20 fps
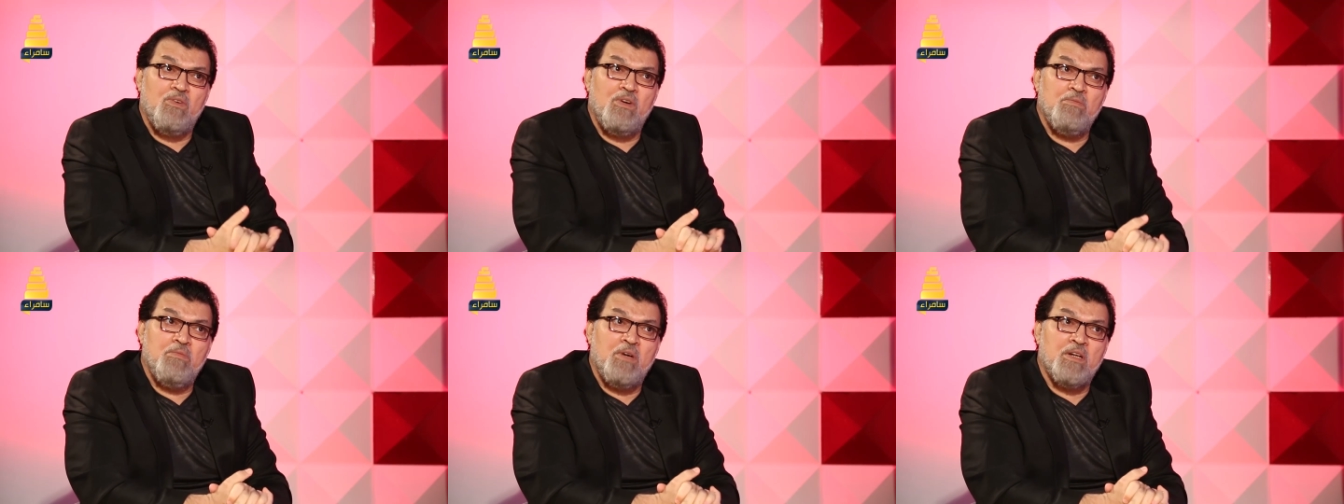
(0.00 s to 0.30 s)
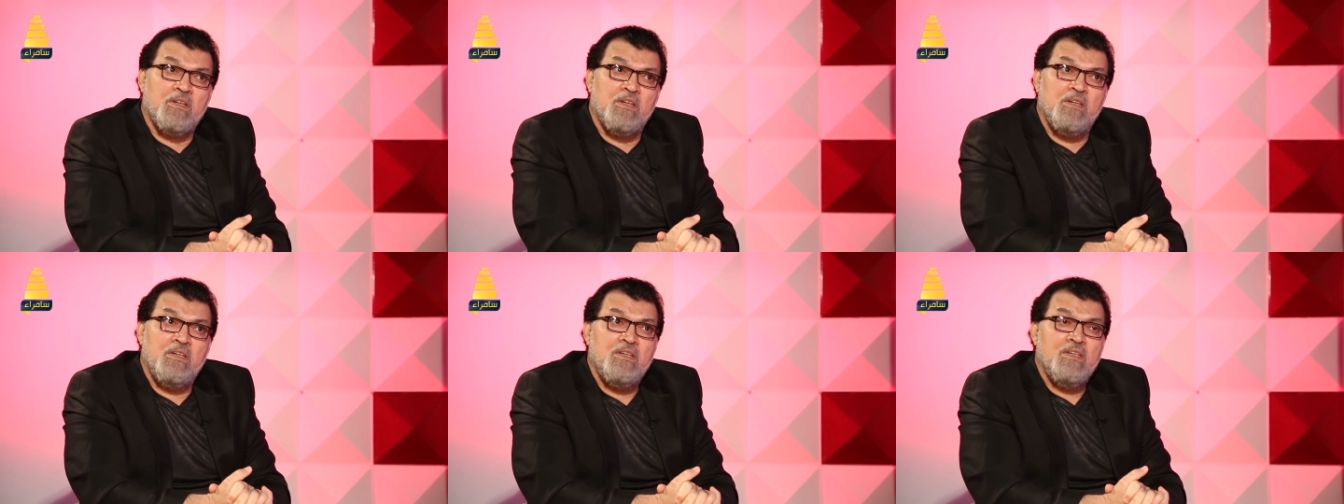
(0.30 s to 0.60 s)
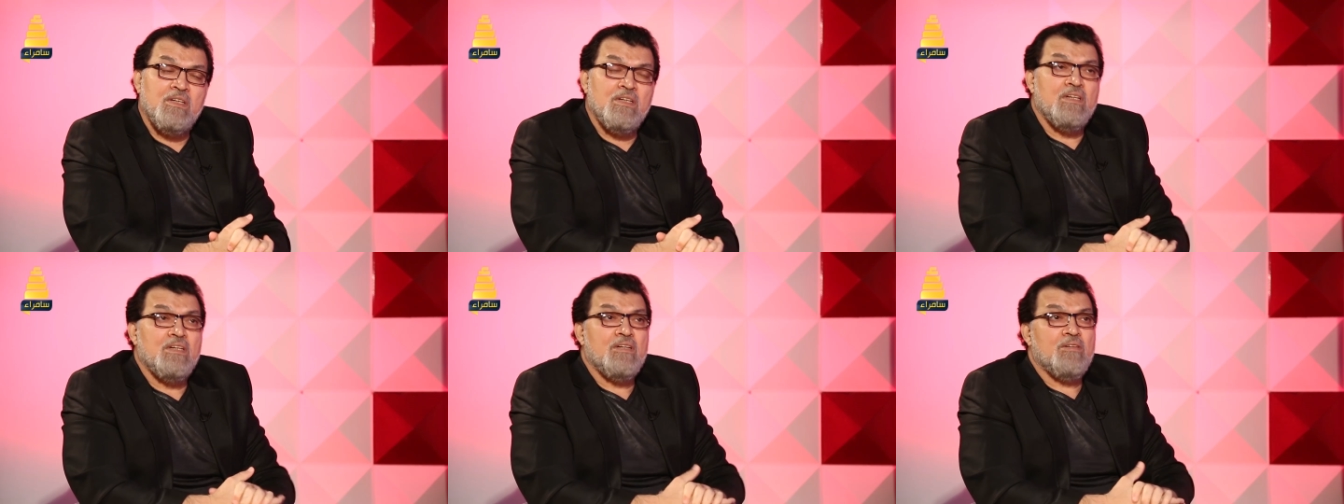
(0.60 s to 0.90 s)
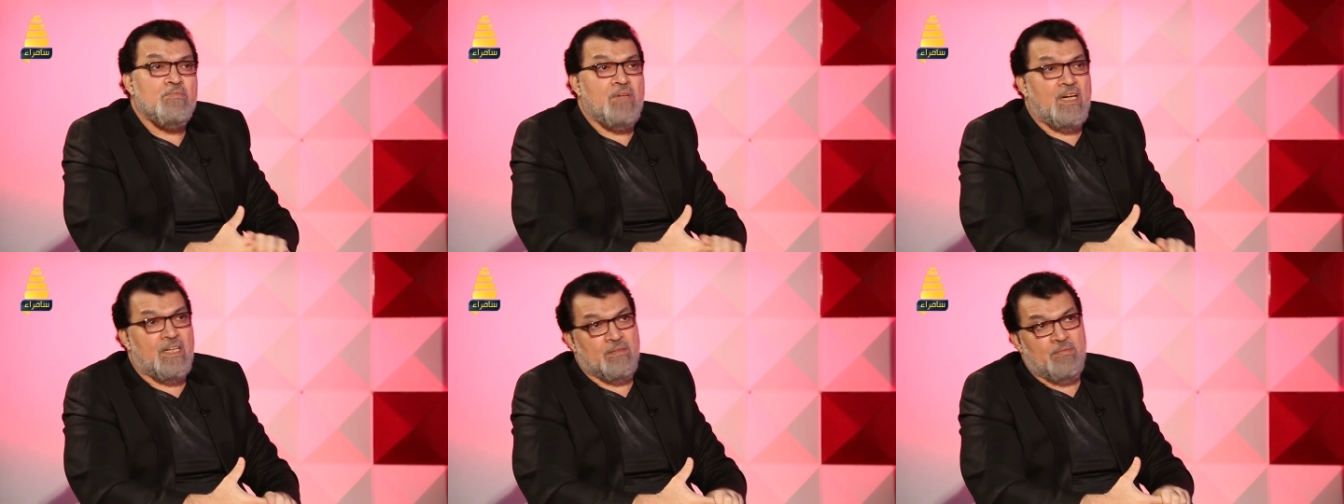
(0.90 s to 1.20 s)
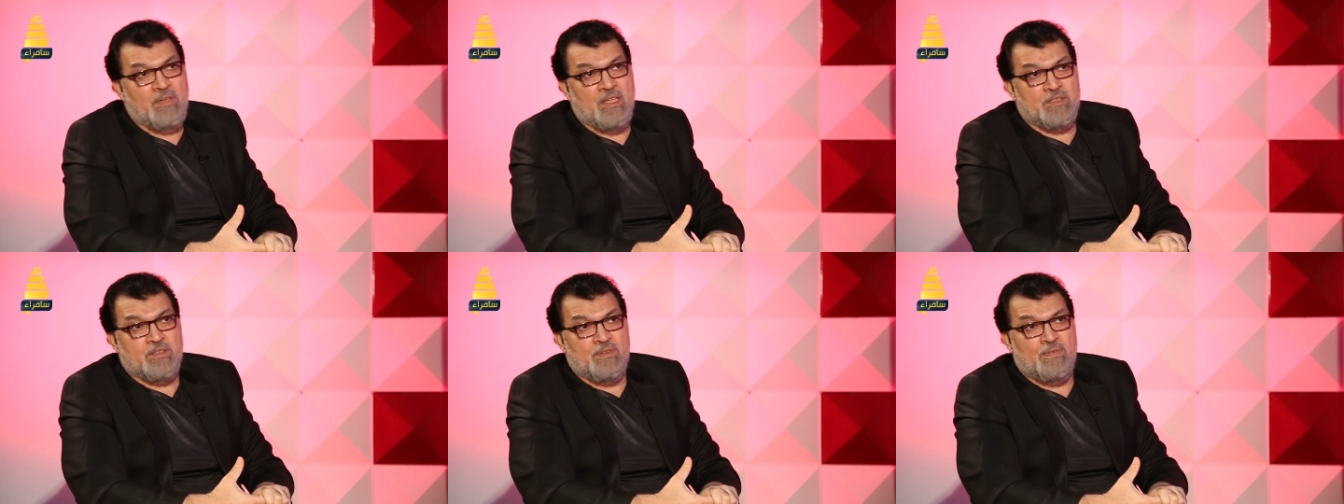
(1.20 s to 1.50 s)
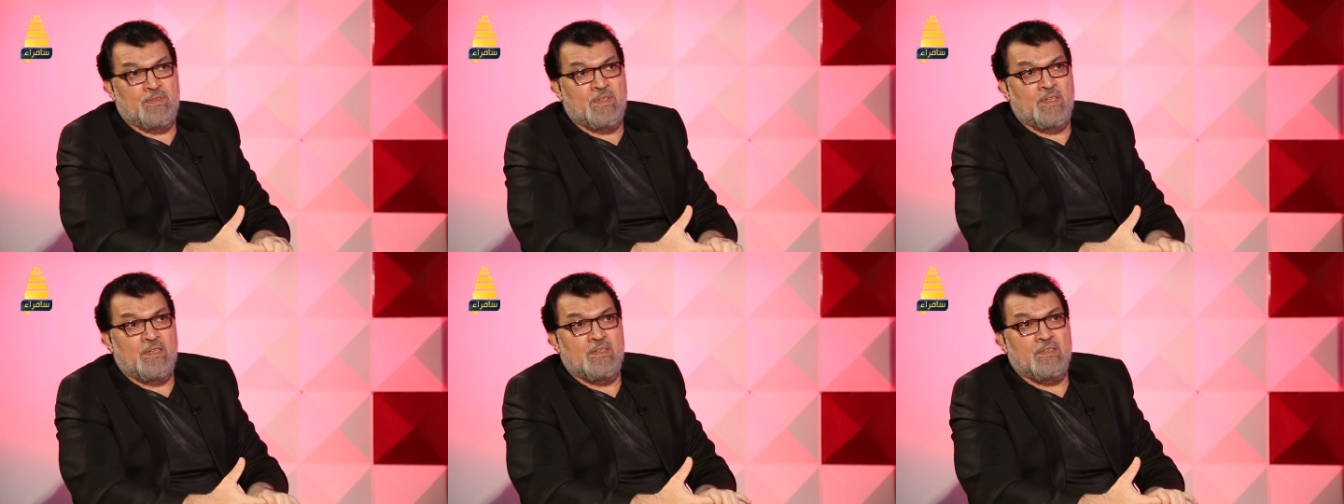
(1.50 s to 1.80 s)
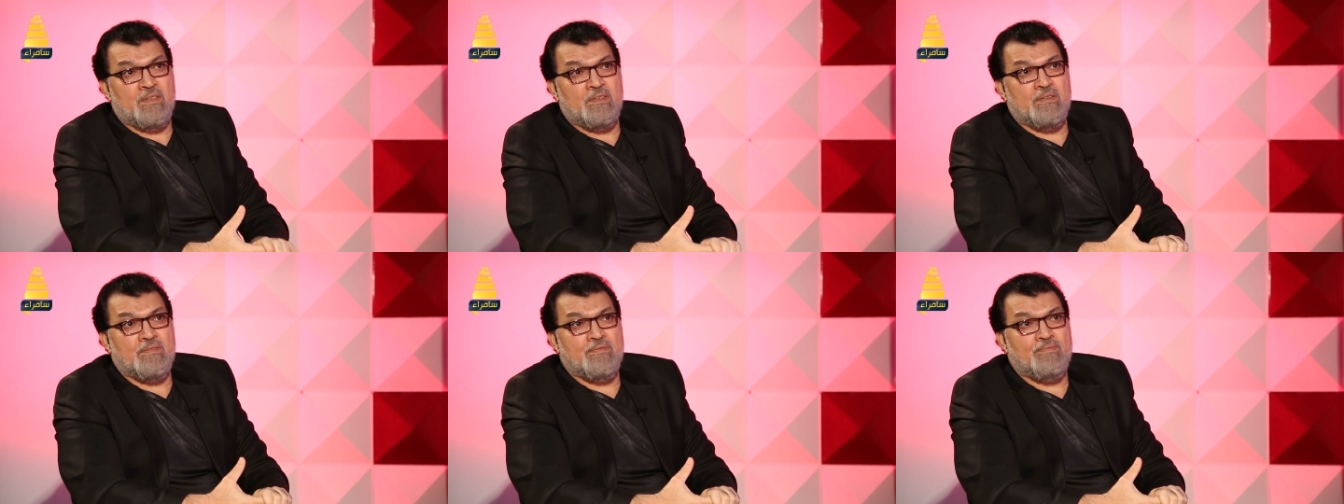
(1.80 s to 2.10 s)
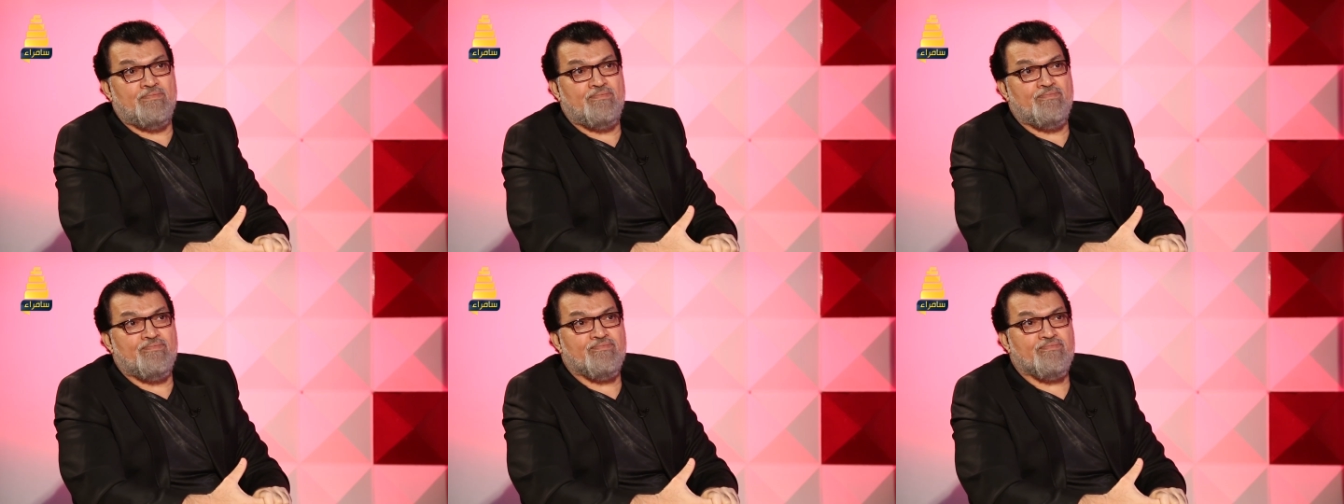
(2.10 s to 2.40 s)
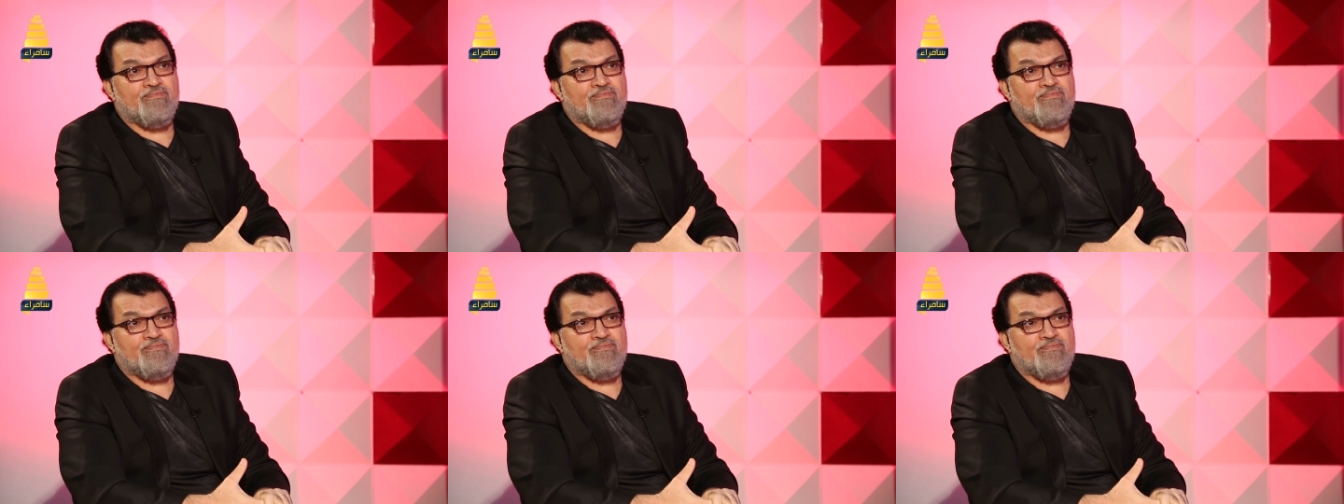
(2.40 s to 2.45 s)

اول مره بعد ما شفته مش تشوفه